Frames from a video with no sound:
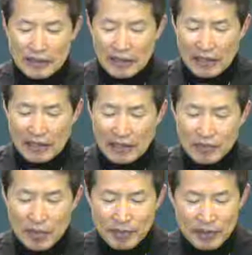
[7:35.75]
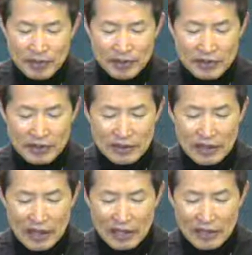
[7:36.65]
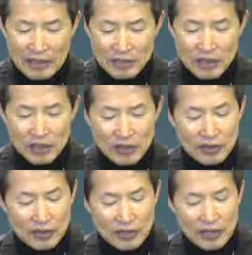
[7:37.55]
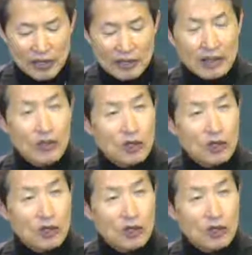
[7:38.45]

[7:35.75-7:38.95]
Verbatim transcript: 하나님의 백성은 하나님이 정결한